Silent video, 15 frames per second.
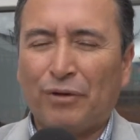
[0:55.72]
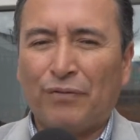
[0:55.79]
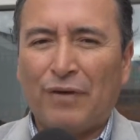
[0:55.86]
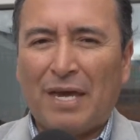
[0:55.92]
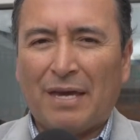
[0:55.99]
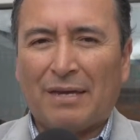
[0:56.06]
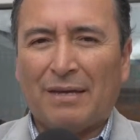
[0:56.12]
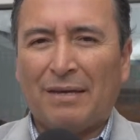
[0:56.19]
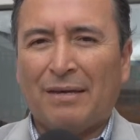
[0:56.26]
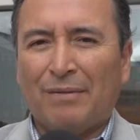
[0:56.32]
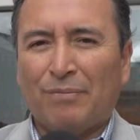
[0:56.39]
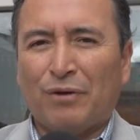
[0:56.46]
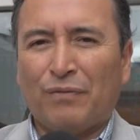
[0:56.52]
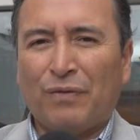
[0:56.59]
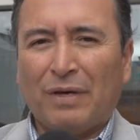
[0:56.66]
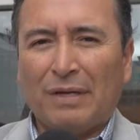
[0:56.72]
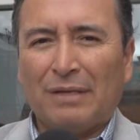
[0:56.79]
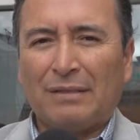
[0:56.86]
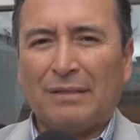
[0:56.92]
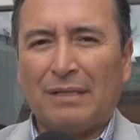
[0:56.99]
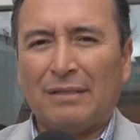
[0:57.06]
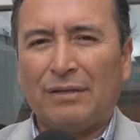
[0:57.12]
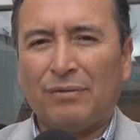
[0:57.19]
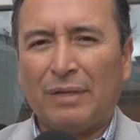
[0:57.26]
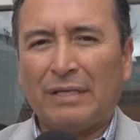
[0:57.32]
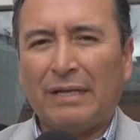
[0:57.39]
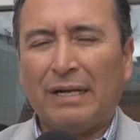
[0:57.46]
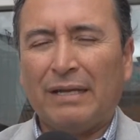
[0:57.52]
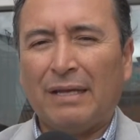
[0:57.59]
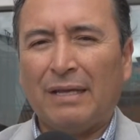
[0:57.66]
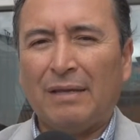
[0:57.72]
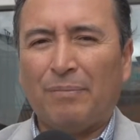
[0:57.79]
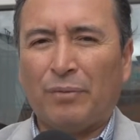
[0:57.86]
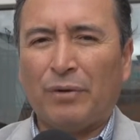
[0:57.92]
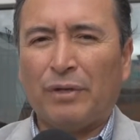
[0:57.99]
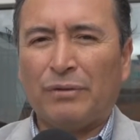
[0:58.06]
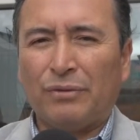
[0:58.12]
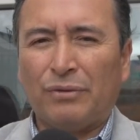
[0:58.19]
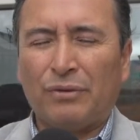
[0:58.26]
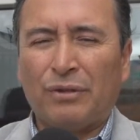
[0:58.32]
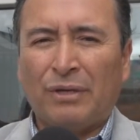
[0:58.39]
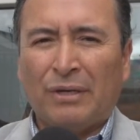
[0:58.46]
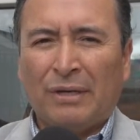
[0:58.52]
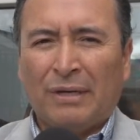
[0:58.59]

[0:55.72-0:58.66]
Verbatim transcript: por fin por fin está siendo una realidad y por eso